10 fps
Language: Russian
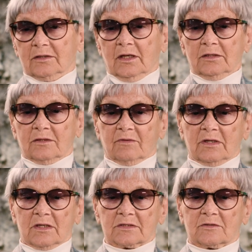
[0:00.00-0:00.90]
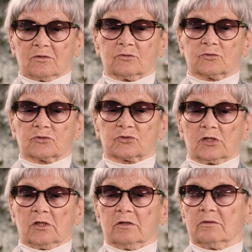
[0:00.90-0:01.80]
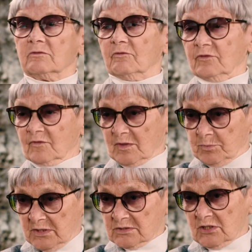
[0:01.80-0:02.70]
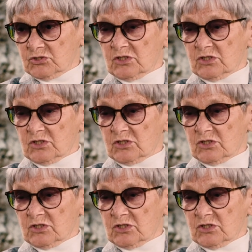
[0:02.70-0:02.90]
До этого они э, жили в европейской